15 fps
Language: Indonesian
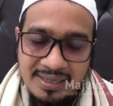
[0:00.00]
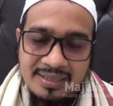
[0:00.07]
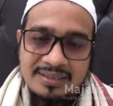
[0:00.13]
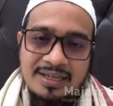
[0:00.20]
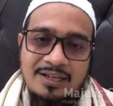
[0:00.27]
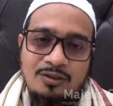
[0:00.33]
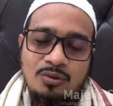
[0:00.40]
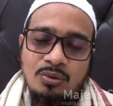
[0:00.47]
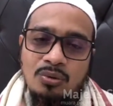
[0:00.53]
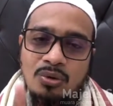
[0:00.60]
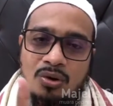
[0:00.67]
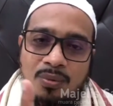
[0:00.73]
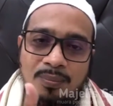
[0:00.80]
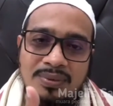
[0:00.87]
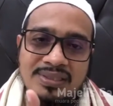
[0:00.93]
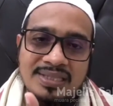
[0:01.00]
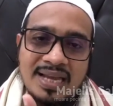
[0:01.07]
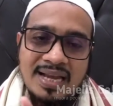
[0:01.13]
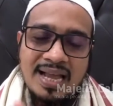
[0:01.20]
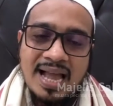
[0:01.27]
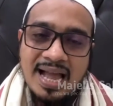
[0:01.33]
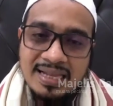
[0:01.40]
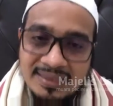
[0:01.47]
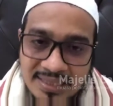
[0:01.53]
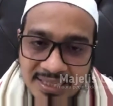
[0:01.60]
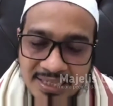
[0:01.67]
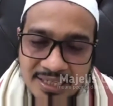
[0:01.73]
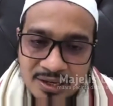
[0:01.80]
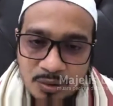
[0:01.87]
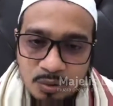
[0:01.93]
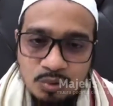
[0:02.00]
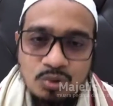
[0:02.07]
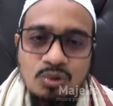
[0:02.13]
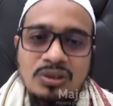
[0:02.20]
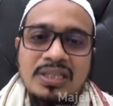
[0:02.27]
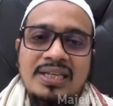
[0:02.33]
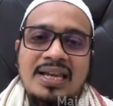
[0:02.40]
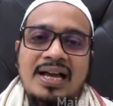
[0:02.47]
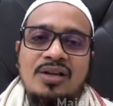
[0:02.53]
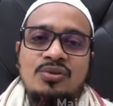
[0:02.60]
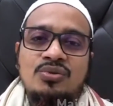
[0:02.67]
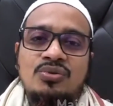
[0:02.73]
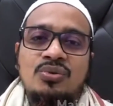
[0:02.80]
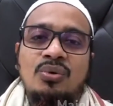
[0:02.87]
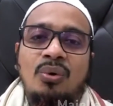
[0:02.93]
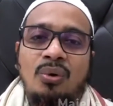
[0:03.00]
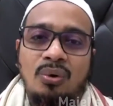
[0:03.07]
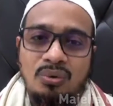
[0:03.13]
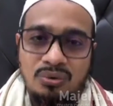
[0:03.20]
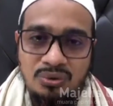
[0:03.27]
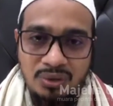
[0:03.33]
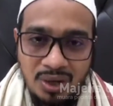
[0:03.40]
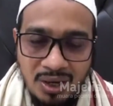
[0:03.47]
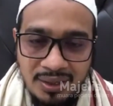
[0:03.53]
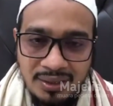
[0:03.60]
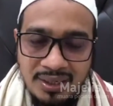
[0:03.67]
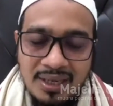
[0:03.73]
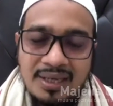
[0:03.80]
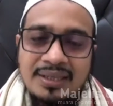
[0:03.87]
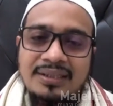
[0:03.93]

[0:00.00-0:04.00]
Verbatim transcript: yaitu menjaga hati untuk tidak suudzon